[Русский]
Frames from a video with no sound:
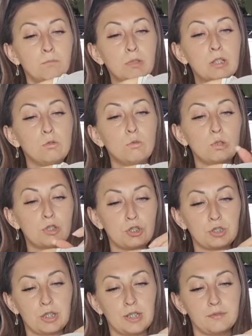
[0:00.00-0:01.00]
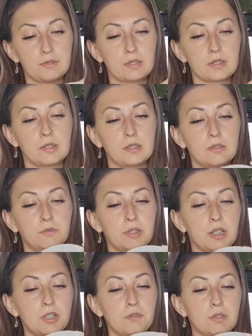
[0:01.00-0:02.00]
Мне очень нравится
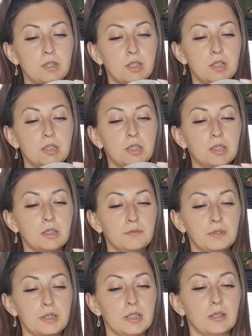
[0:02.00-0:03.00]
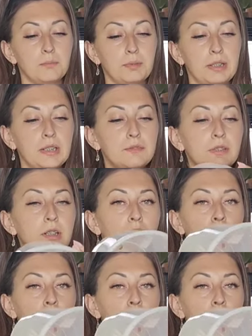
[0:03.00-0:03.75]
выращивать орхидеи на фитильном поливе,